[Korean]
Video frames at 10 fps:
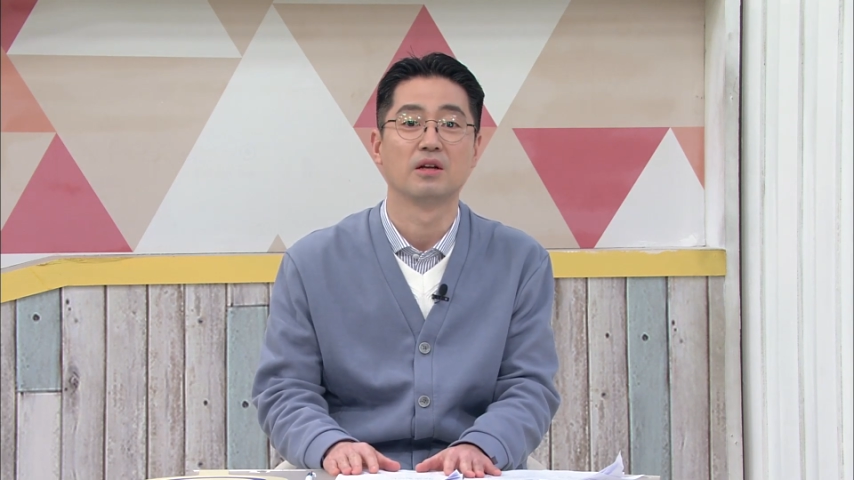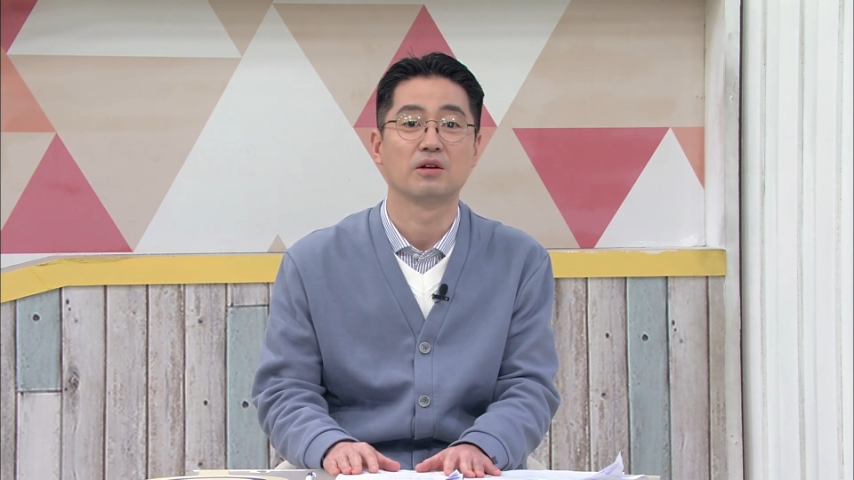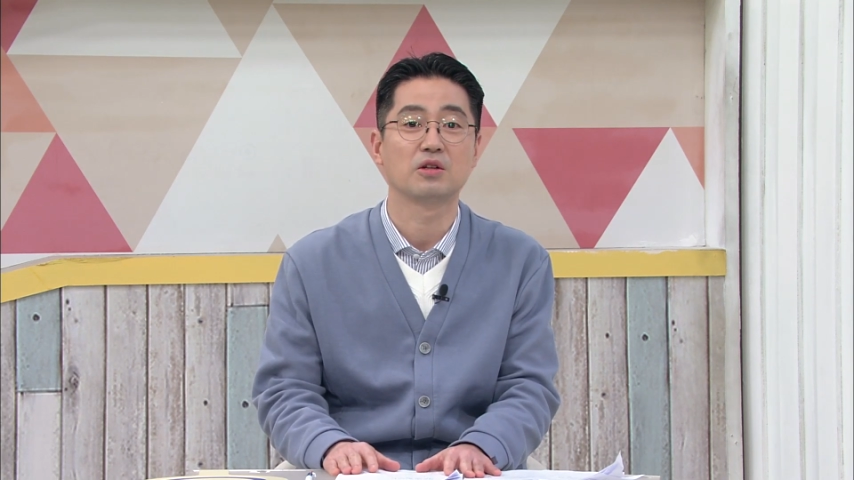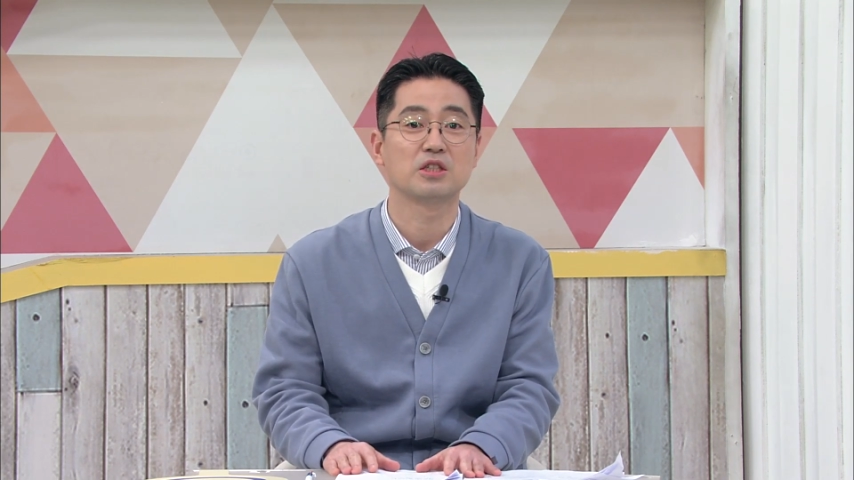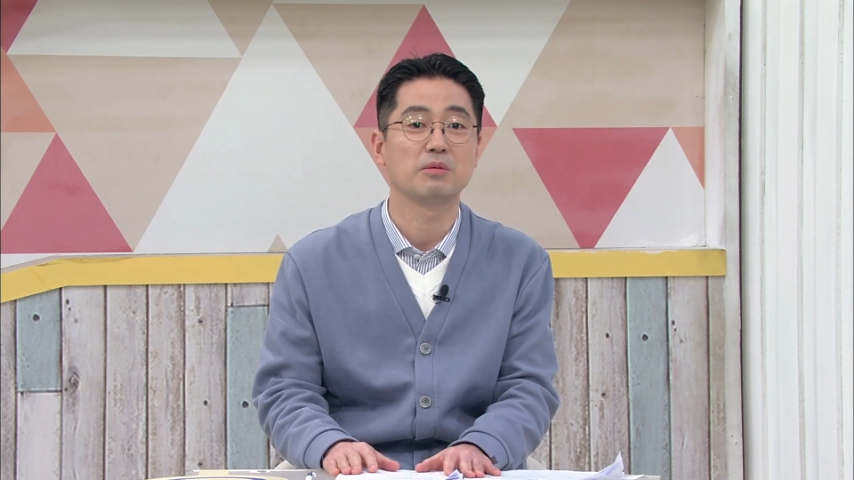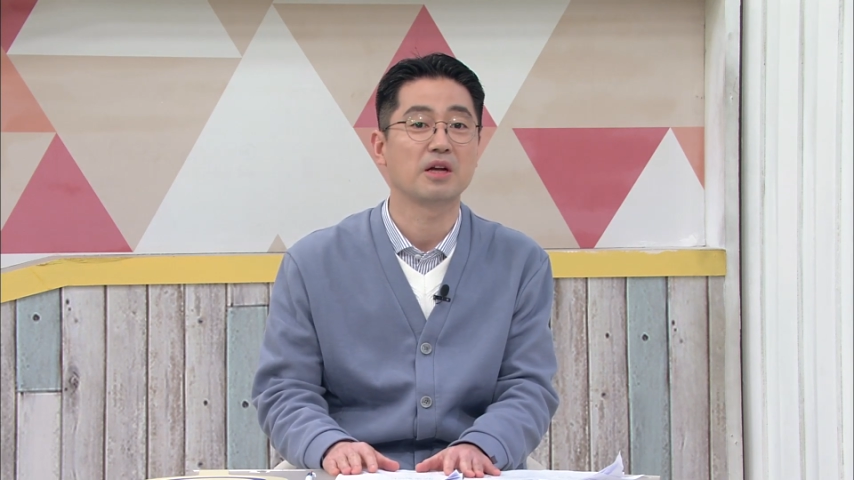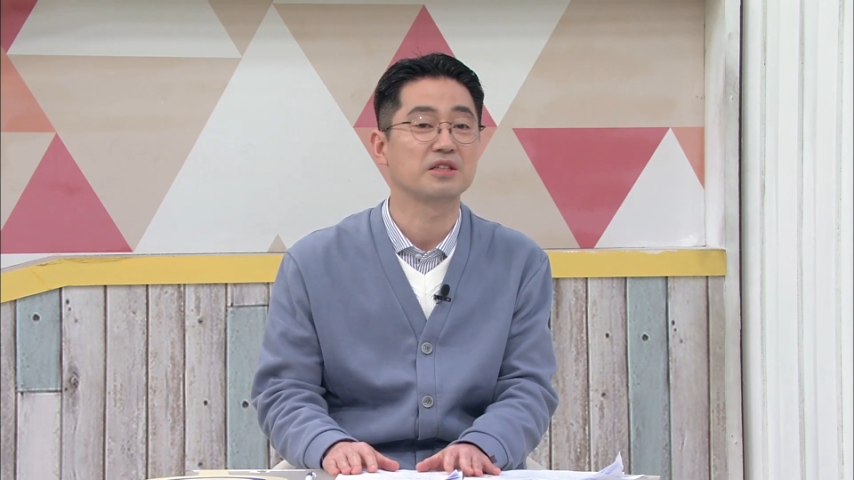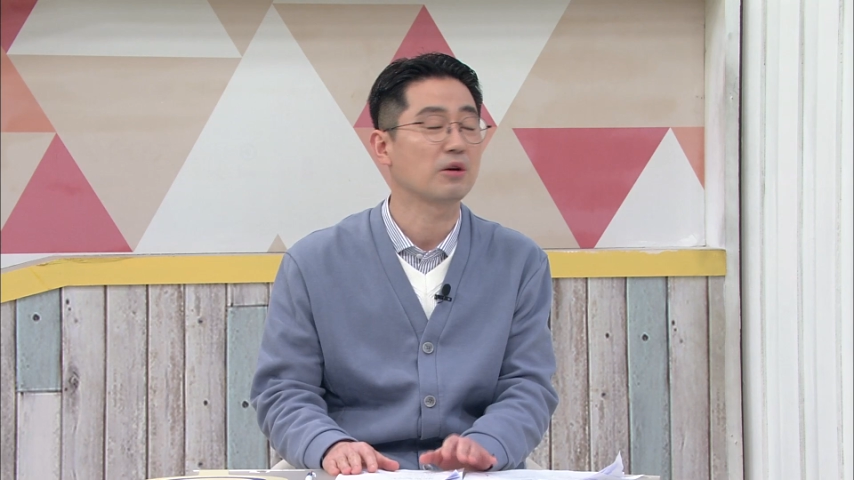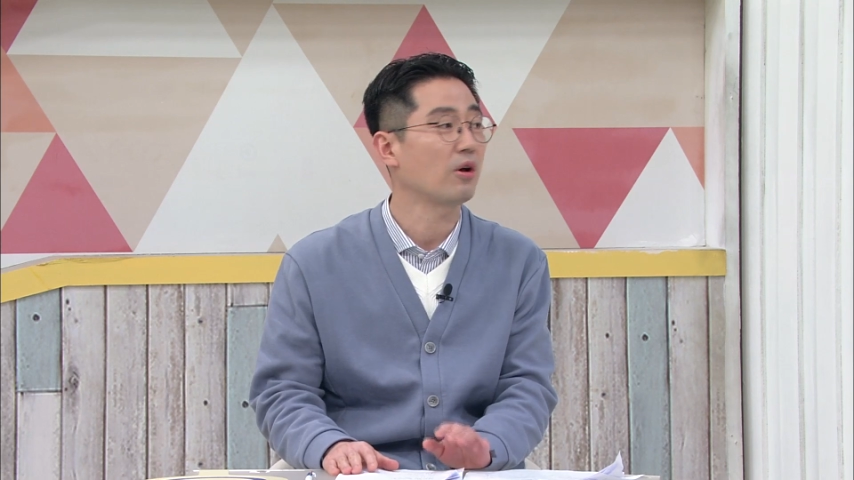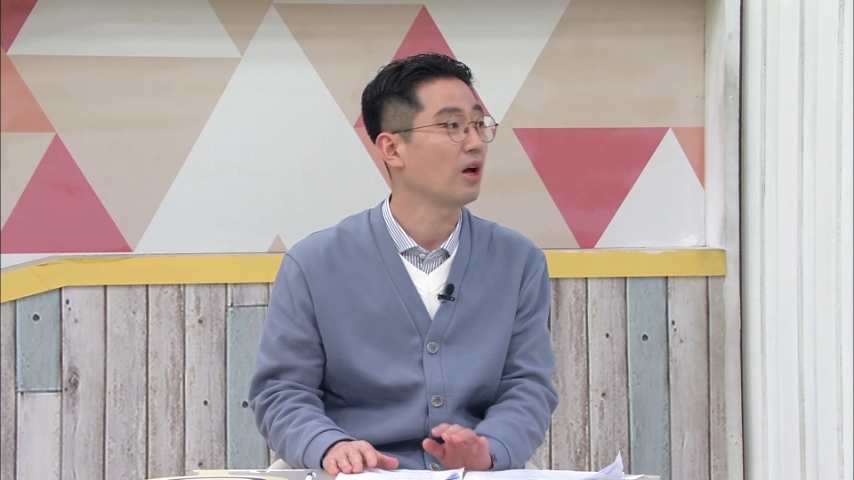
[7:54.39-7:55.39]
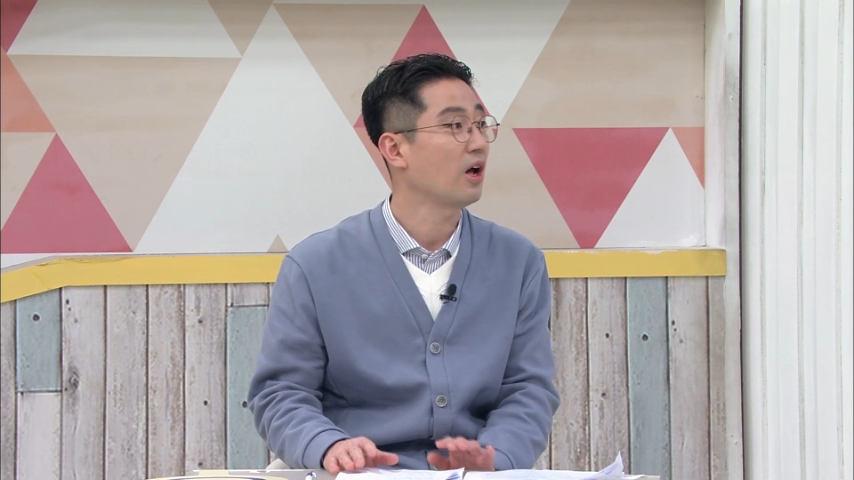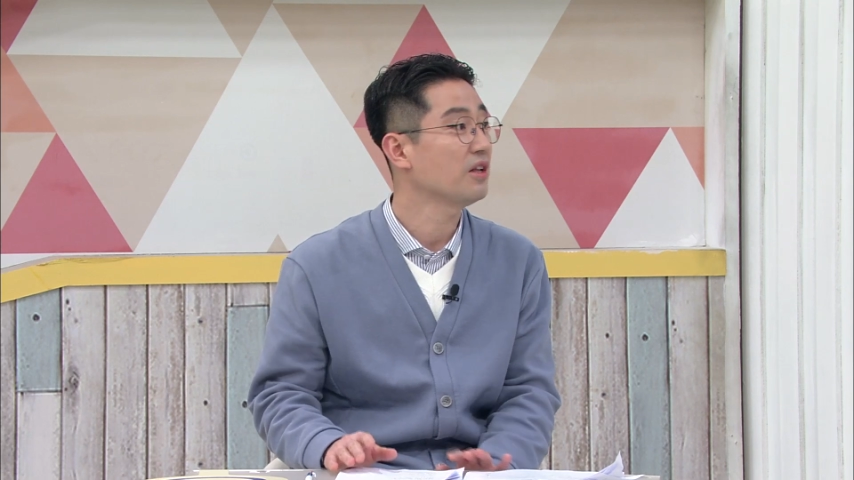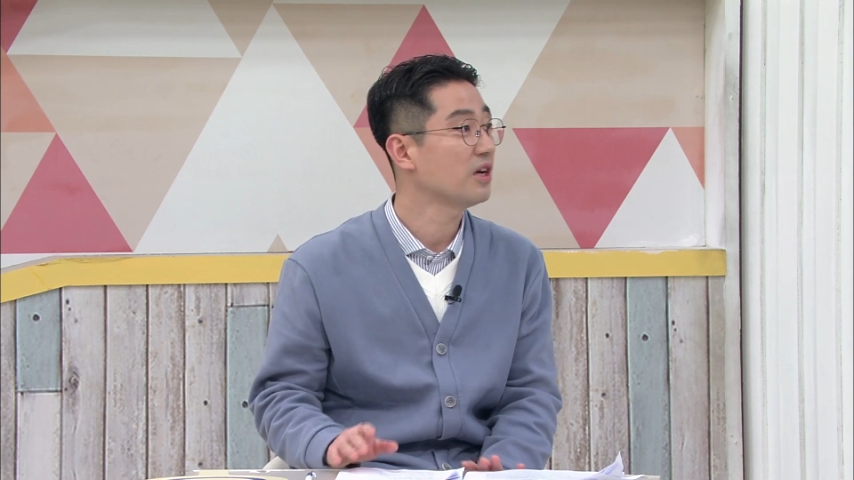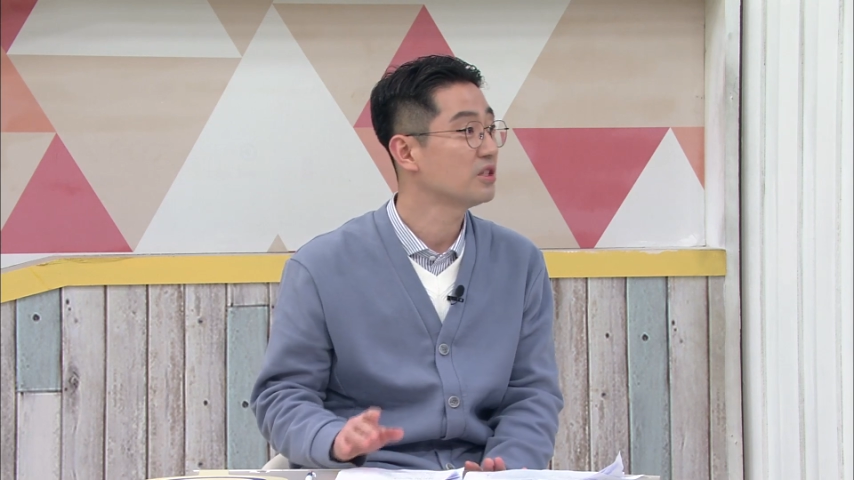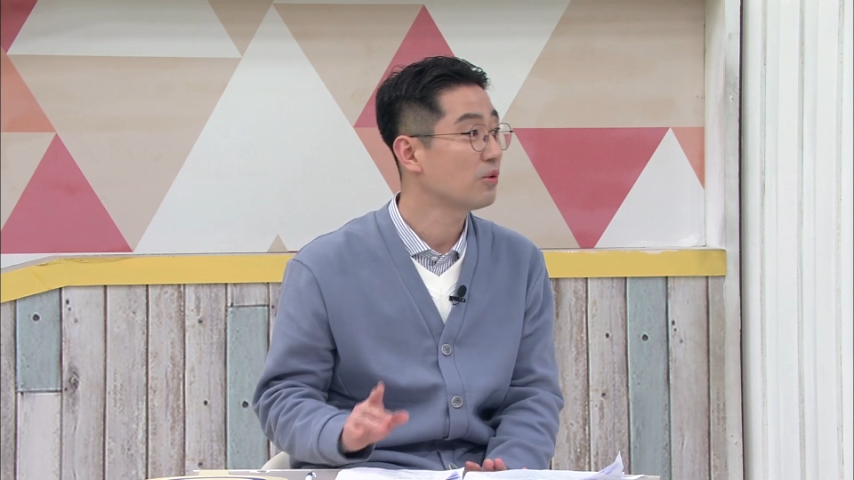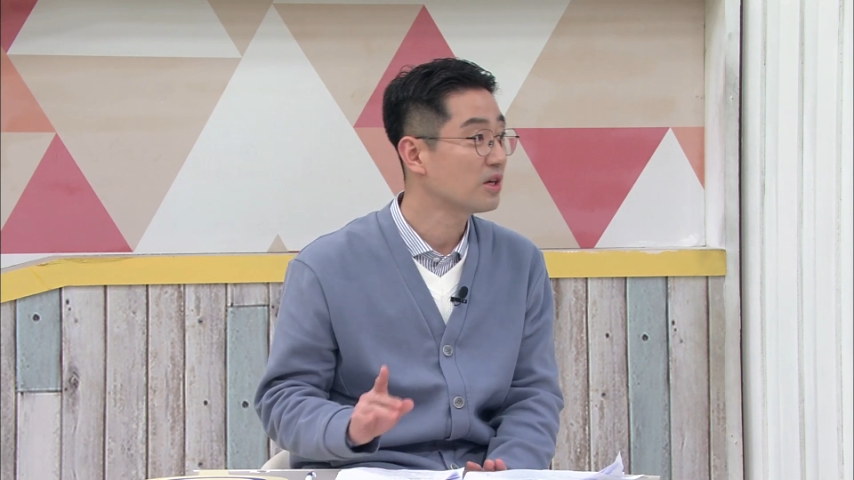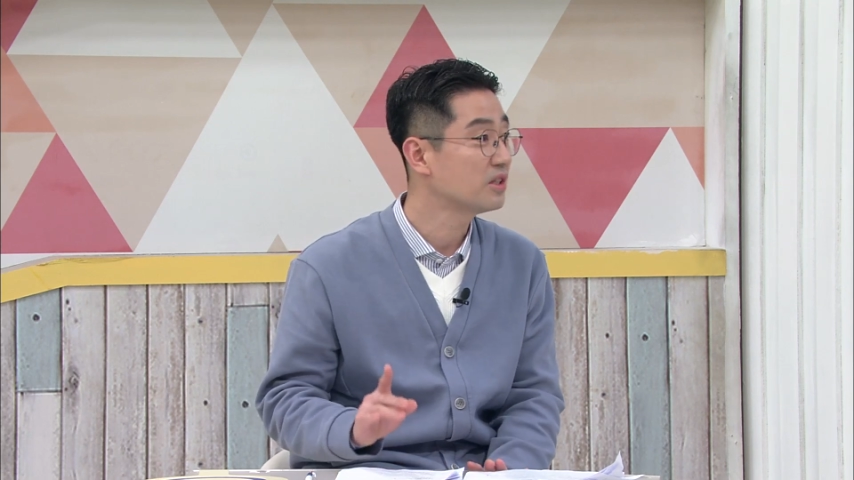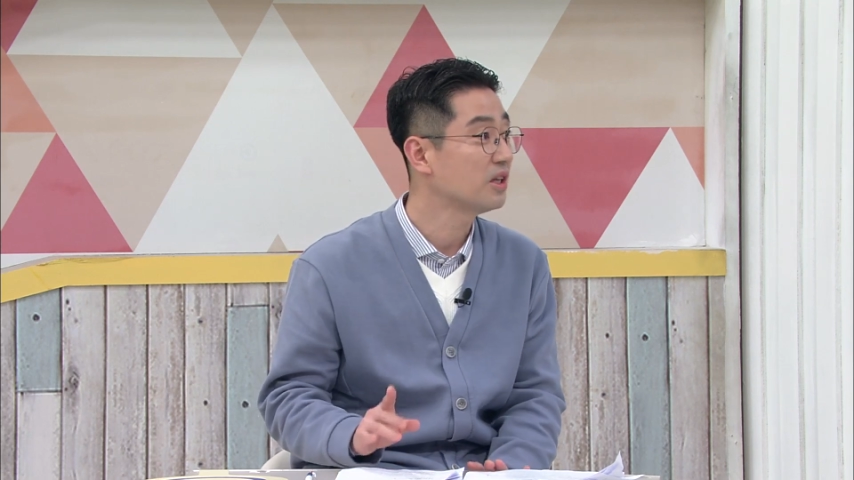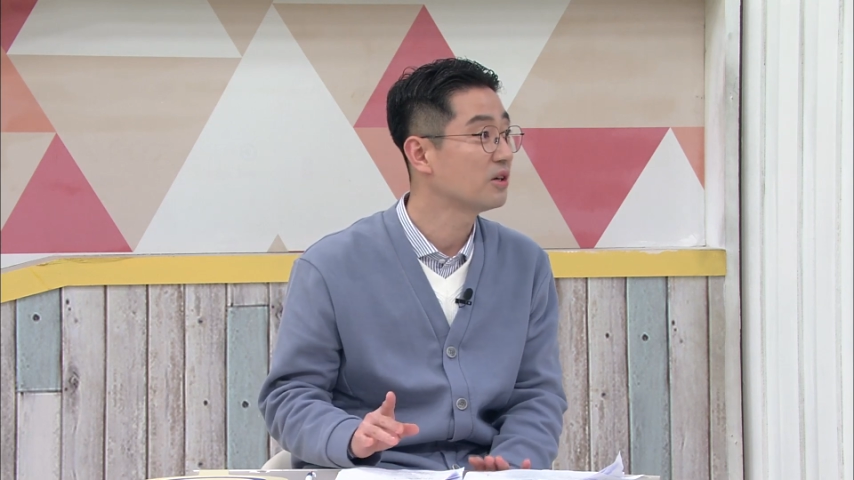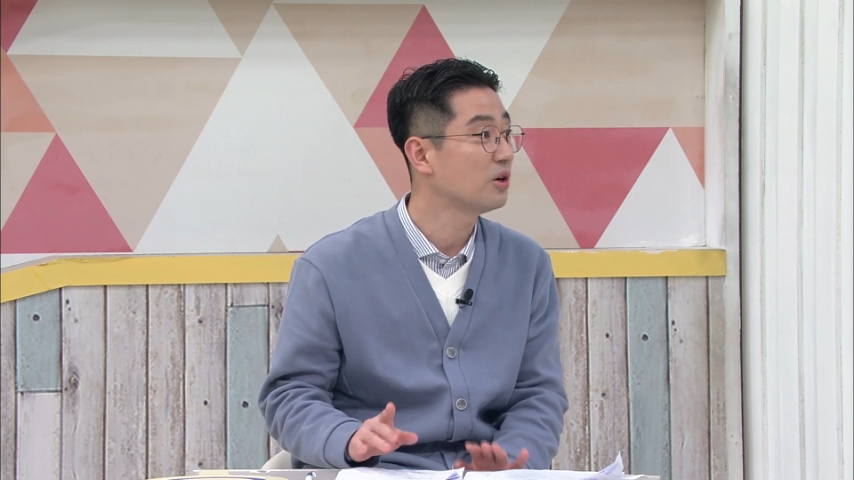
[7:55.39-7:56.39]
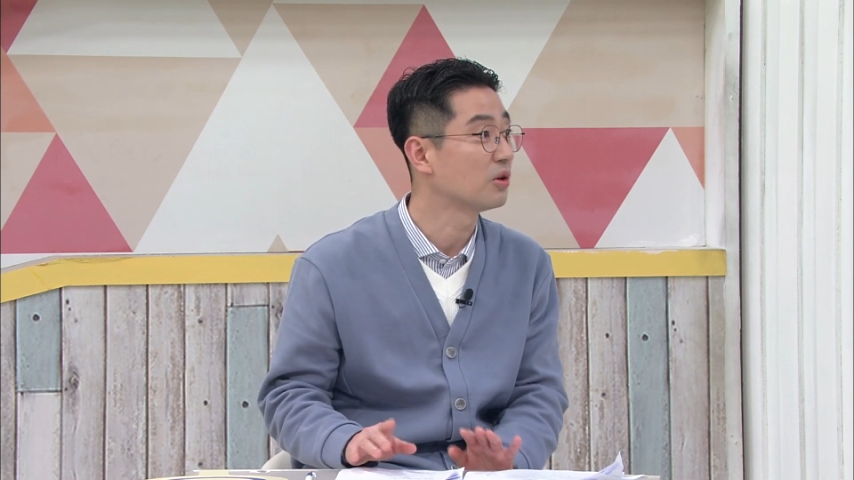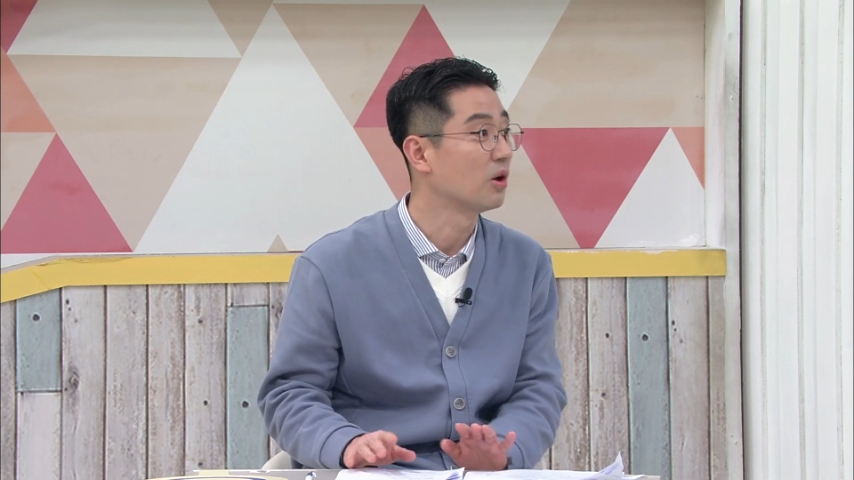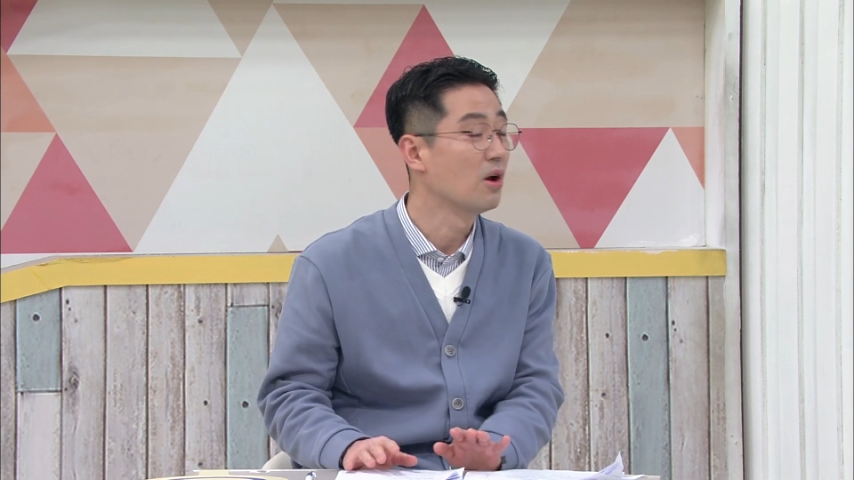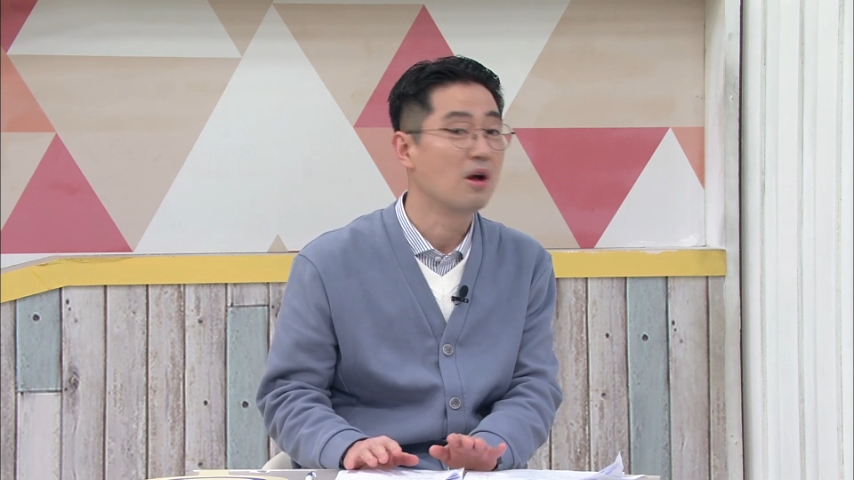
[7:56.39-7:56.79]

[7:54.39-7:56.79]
그렇지만 이제 한 가지 확실한 건